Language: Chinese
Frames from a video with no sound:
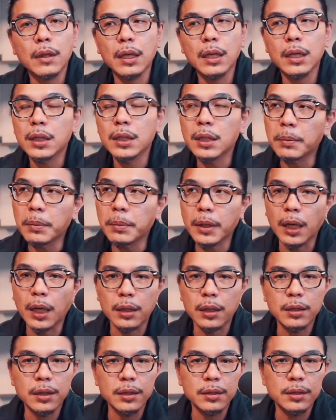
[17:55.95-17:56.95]
蒂比卡
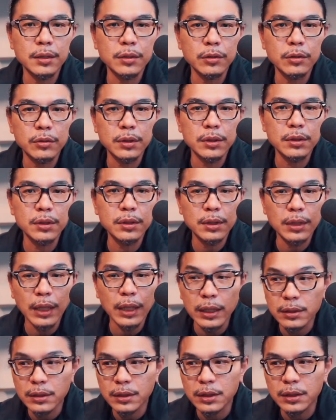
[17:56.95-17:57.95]
特色就是干
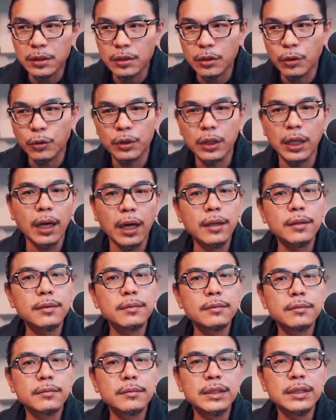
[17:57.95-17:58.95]
净优雅，
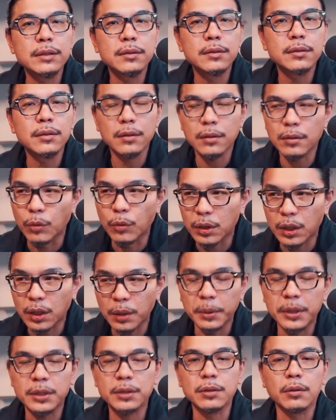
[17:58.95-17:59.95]
我特
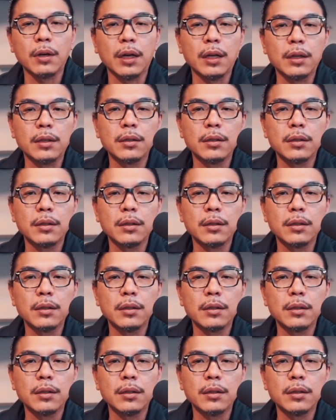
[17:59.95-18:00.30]
别喜欢。